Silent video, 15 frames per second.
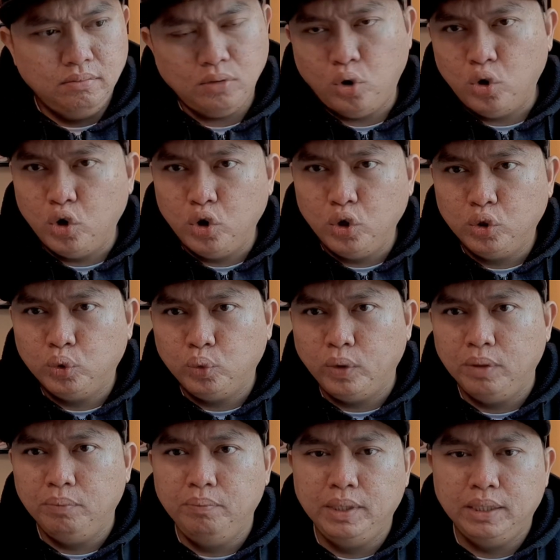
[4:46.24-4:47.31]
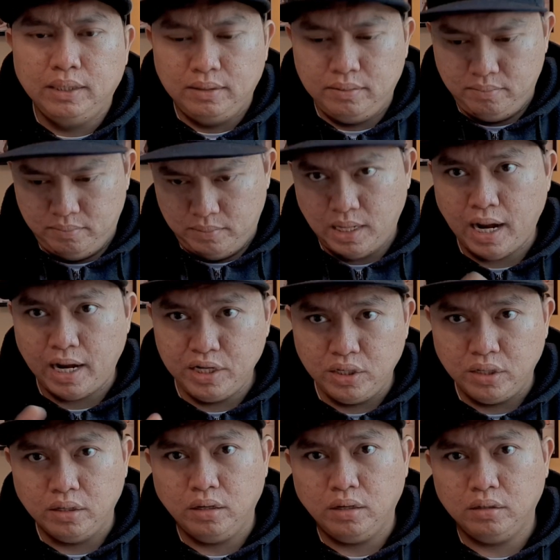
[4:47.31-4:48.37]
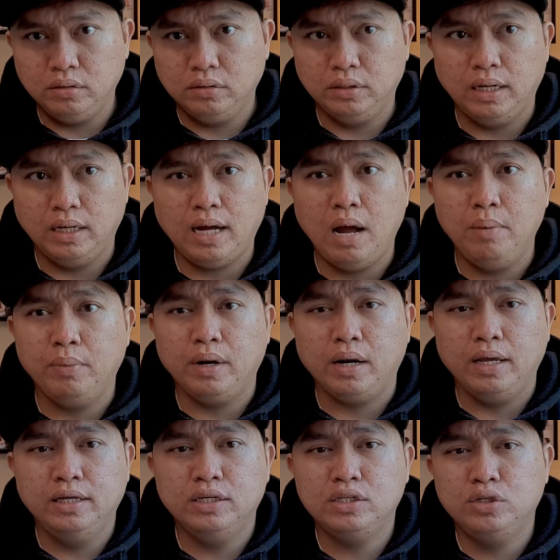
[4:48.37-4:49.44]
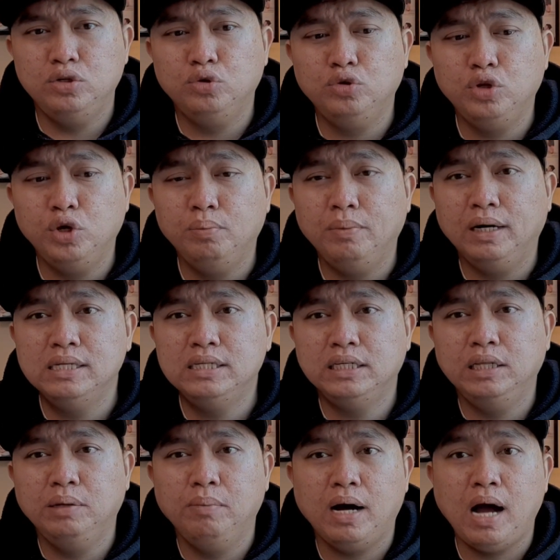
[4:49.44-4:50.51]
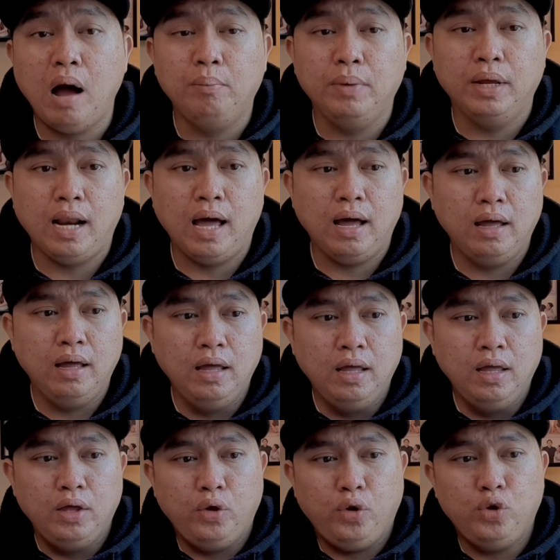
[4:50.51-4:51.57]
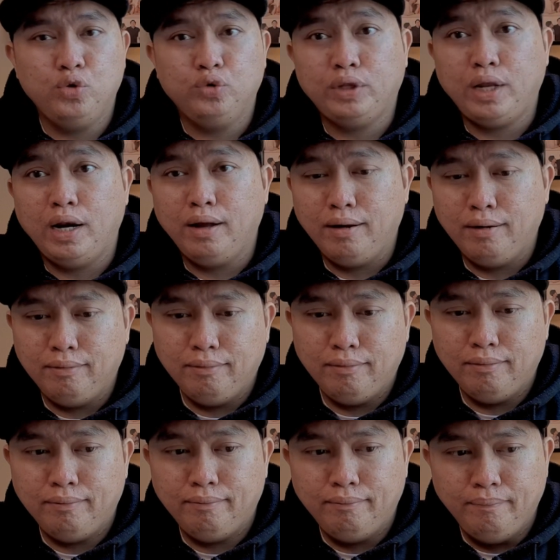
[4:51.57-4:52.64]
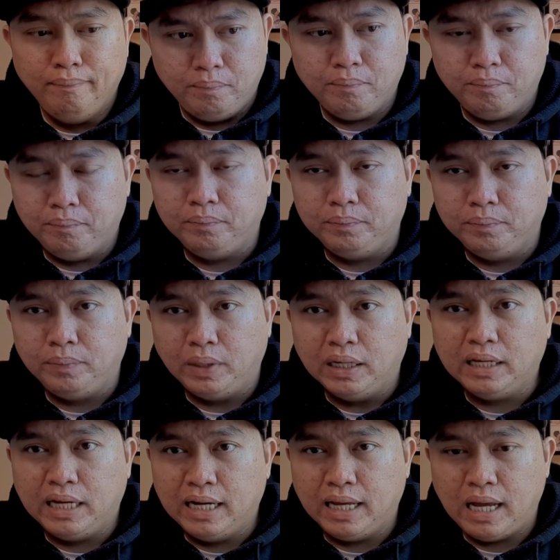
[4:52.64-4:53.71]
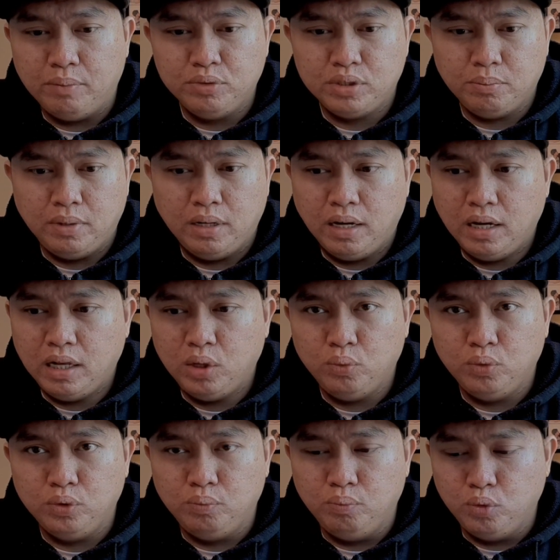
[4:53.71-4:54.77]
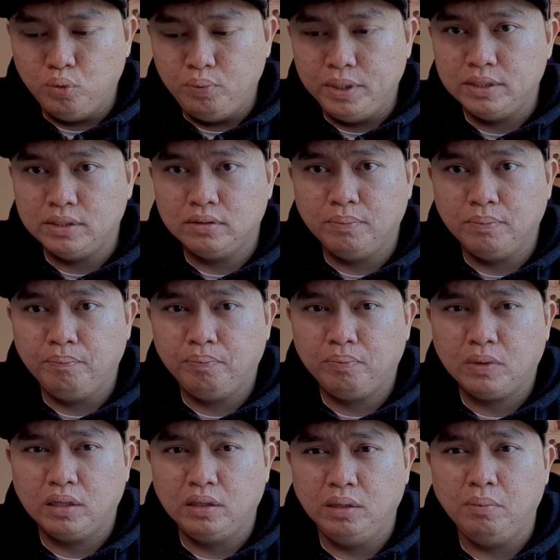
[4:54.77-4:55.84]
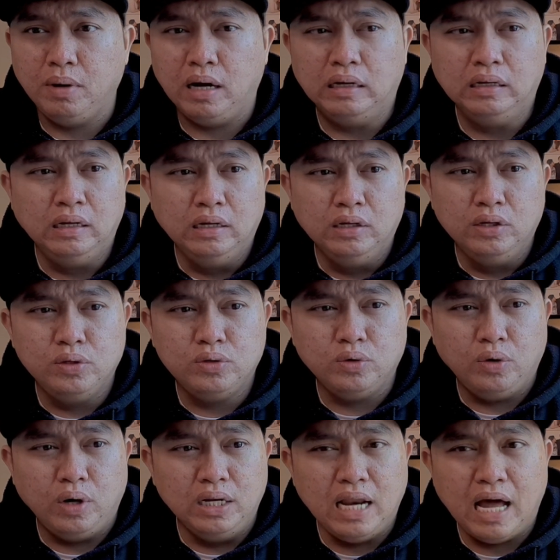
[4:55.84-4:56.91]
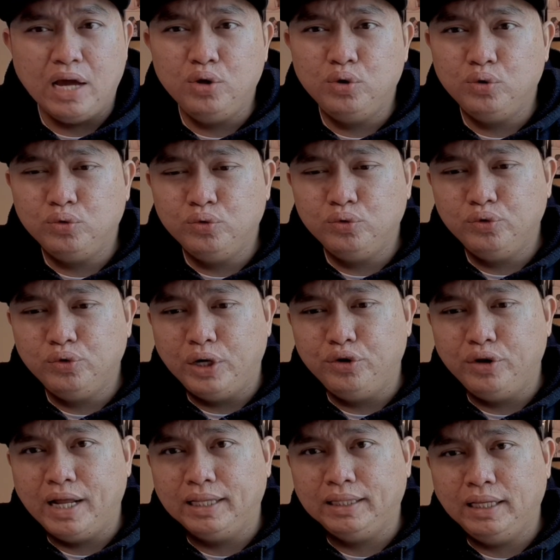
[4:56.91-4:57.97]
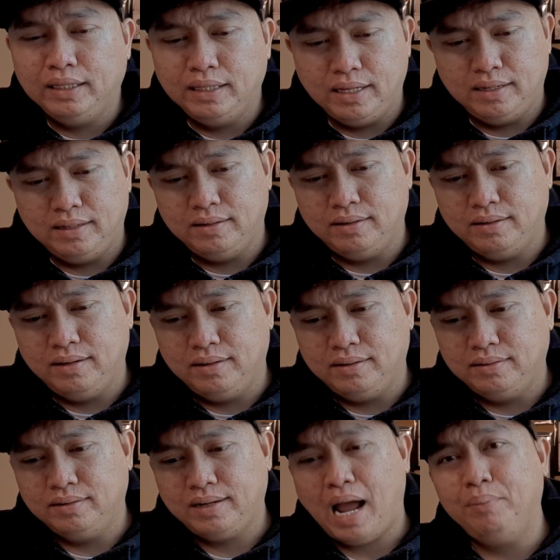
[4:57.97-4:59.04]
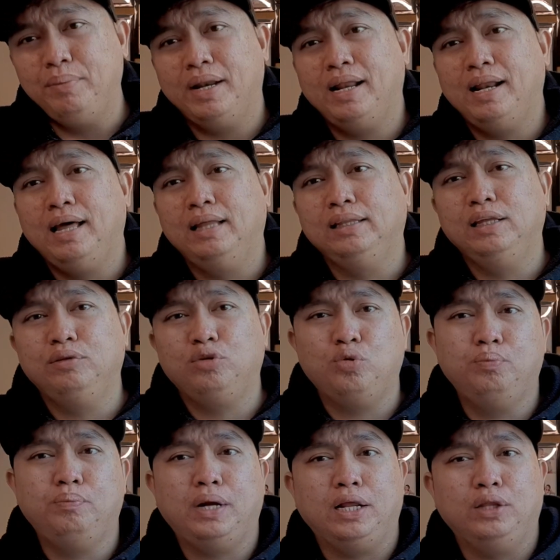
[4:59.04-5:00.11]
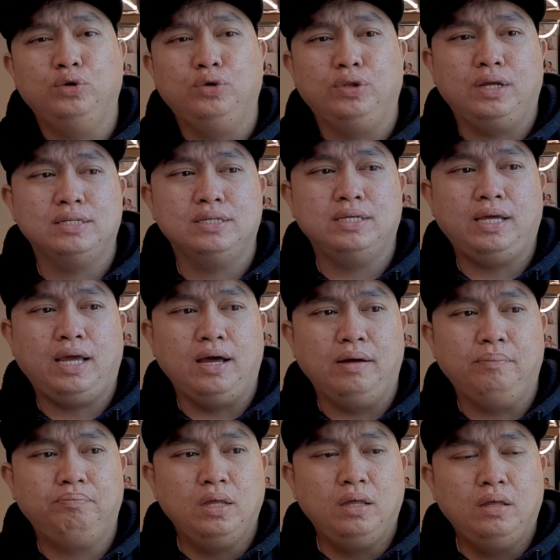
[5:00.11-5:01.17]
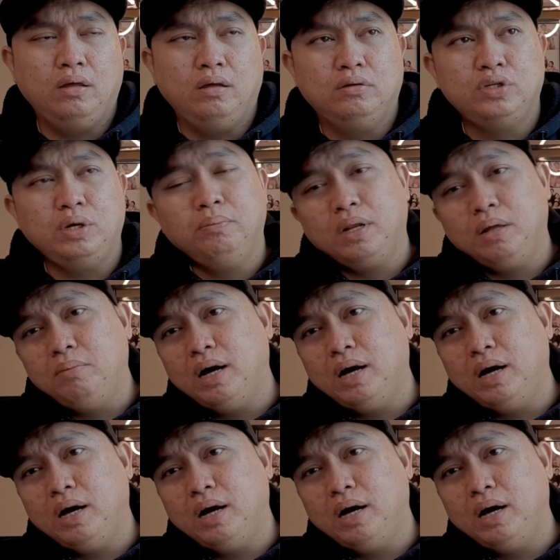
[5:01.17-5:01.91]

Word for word: or 12-bit higher na camera is yun yung mga cinema camera. Yun yung talagang pang ginagamit sa mga Hollywood movies, 'di ba? So, ang layo nung ano natin ng ng camera natin kumpara doon kasi nga syempre